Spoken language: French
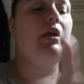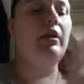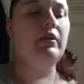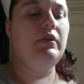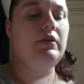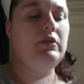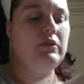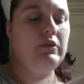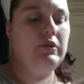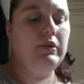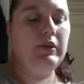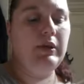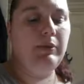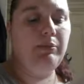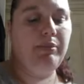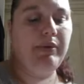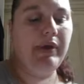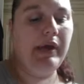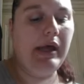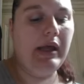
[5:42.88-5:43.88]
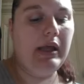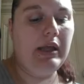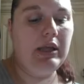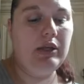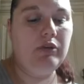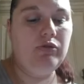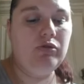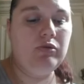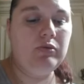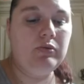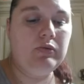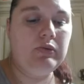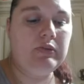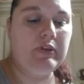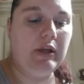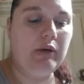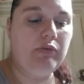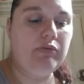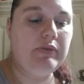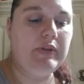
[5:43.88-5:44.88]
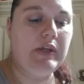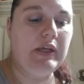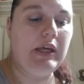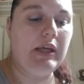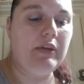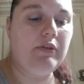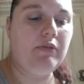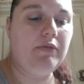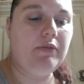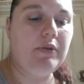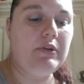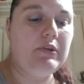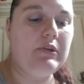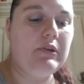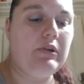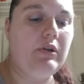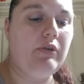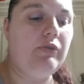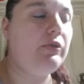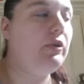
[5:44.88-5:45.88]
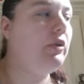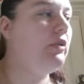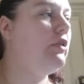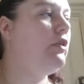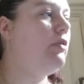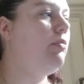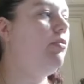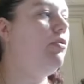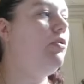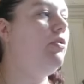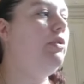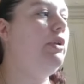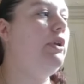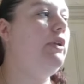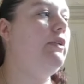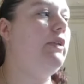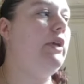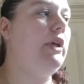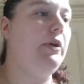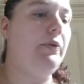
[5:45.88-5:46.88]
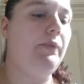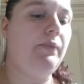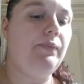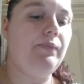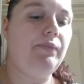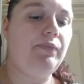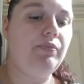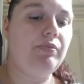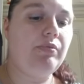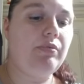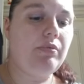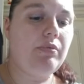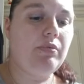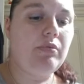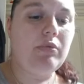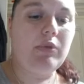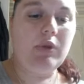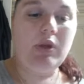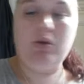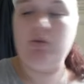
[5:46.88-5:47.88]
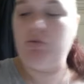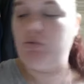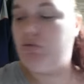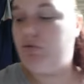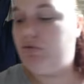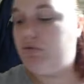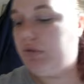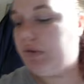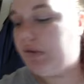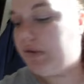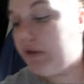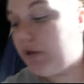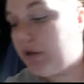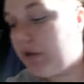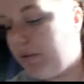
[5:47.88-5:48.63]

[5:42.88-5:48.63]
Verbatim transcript: n'hésitez pas. Et du coup ça coûtait 99 centimes l'unité. Donc du coup c'était quand